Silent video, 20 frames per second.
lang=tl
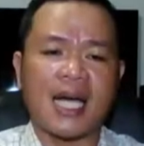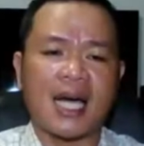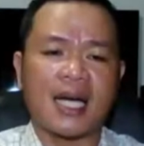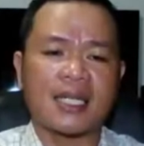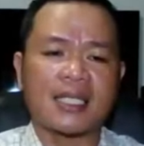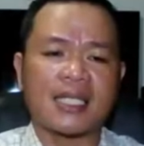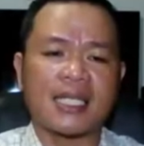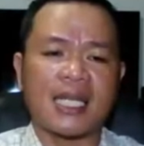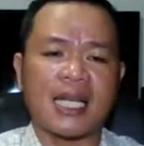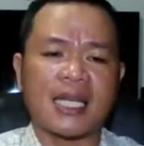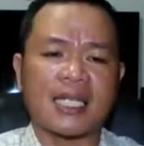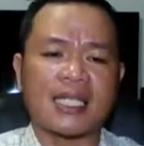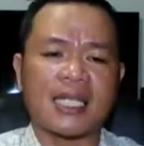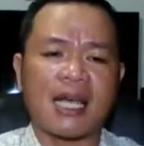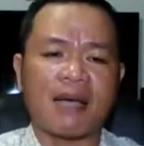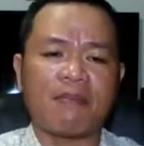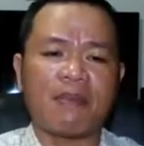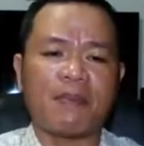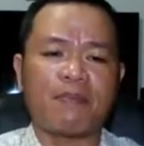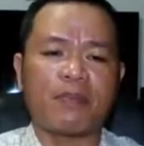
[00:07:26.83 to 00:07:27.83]
ang
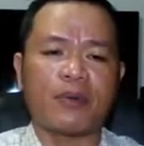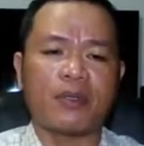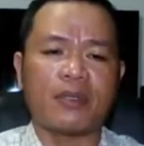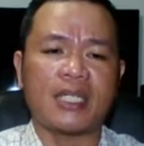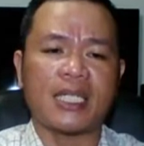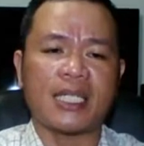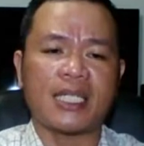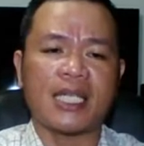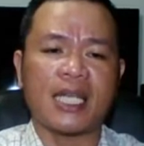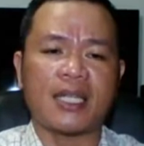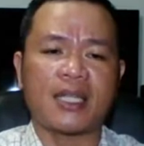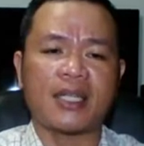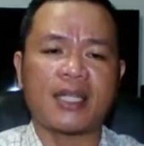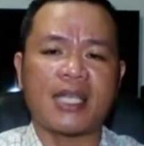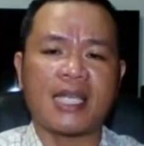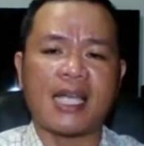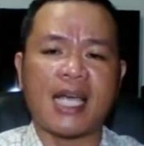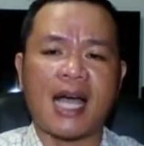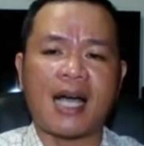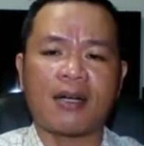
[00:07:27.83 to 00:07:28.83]
sinasabi po ni
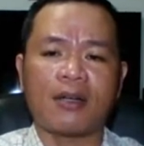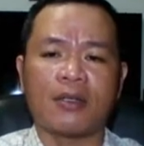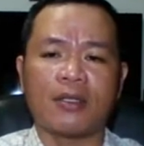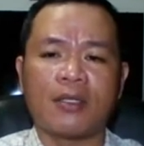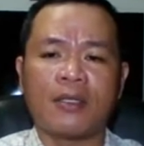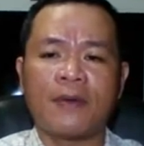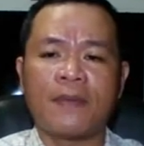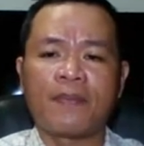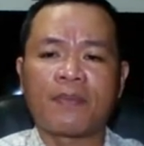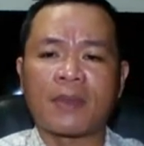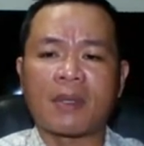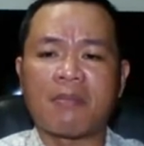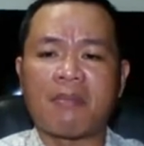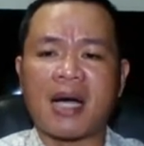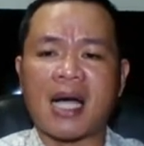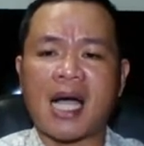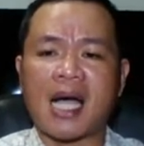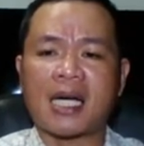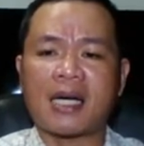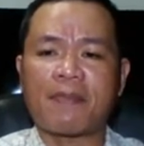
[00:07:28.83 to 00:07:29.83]
Santiago
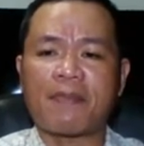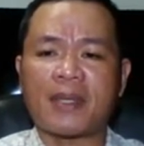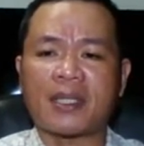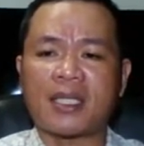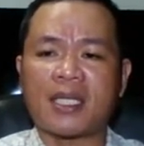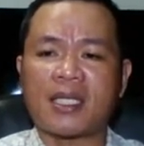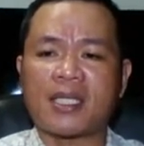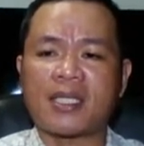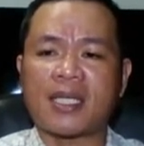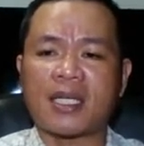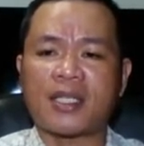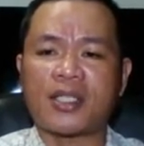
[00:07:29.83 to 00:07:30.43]
mga kapatid sa